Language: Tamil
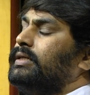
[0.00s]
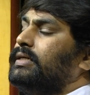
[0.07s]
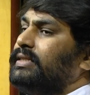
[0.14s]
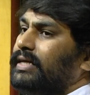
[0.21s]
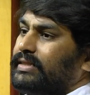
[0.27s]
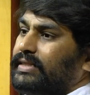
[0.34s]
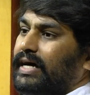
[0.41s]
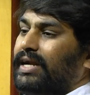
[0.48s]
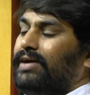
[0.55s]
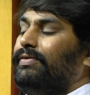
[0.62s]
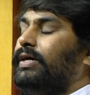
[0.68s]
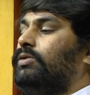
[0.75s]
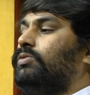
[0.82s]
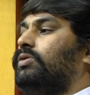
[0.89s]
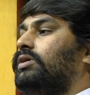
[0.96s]
இந்த
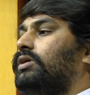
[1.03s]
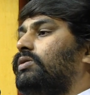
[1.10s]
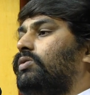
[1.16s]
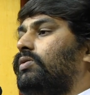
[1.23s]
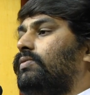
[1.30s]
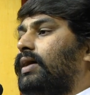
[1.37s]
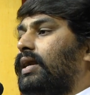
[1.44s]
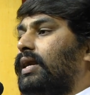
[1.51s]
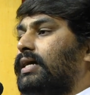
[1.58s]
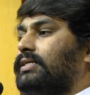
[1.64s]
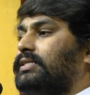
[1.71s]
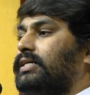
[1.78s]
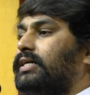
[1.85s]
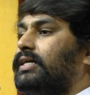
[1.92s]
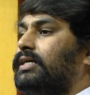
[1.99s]
தரவை கொண்டு ஒரு
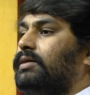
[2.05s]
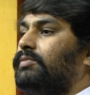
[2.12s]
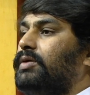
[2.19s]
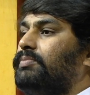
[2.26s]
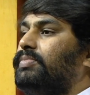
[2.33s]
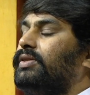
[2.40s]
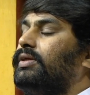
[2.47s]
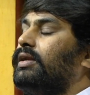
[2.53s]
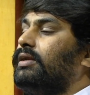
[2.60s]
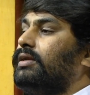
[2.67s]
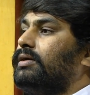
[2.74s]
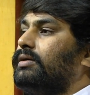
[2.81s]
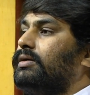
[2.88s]
வரலாற்றை கட்டமைப்பதில்